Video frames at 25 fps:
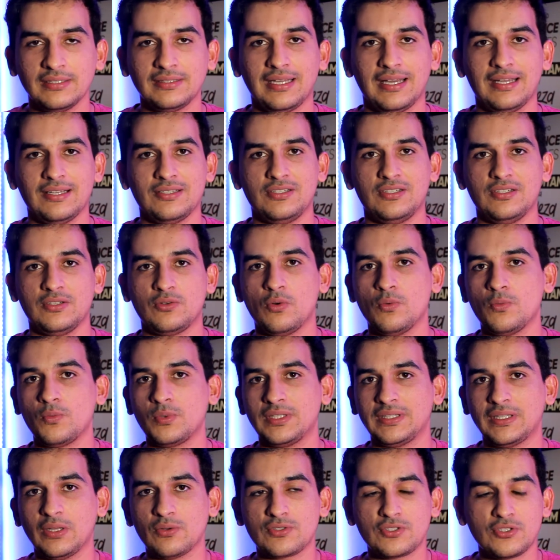tá? De como
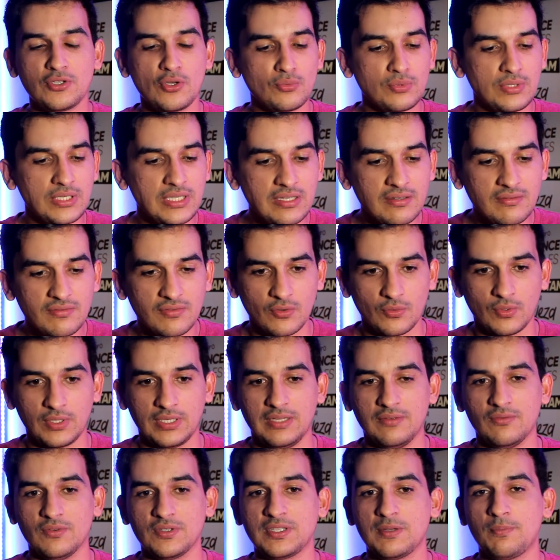que tá o seu nível
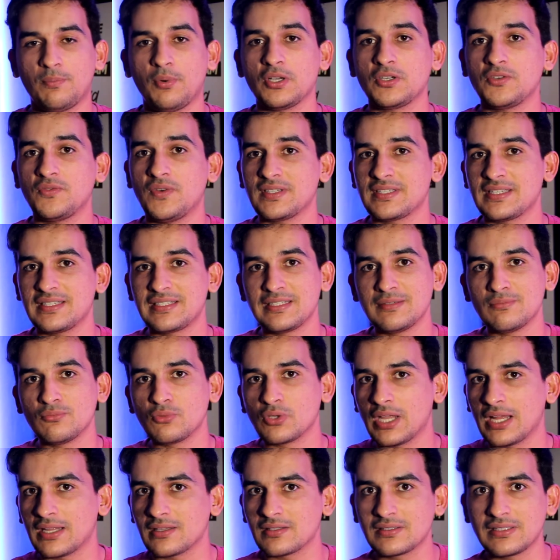ali. Você pode fazer
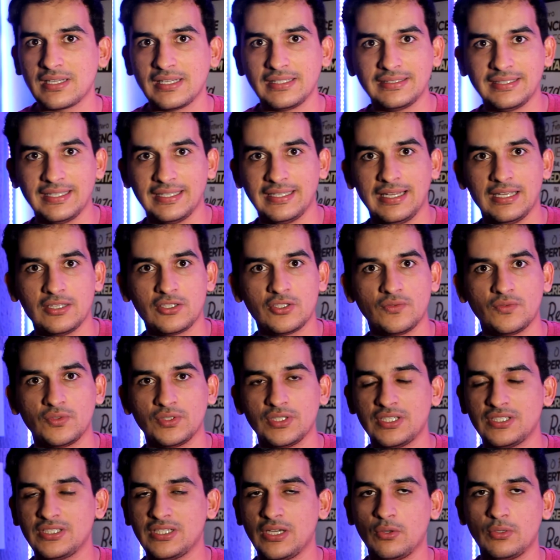simulados na internet, eu
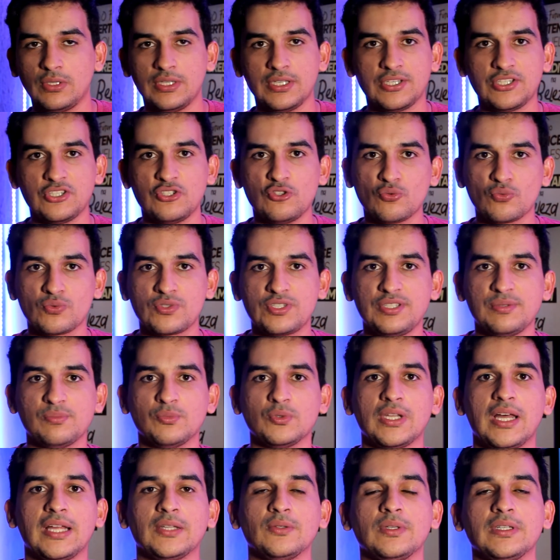vou deixar o link de um
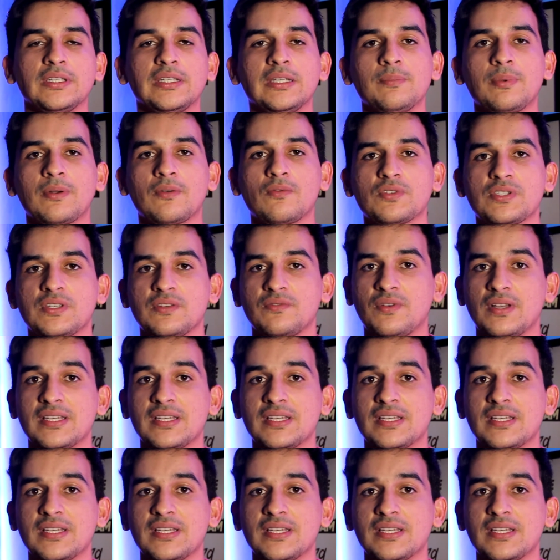simulado aqui para você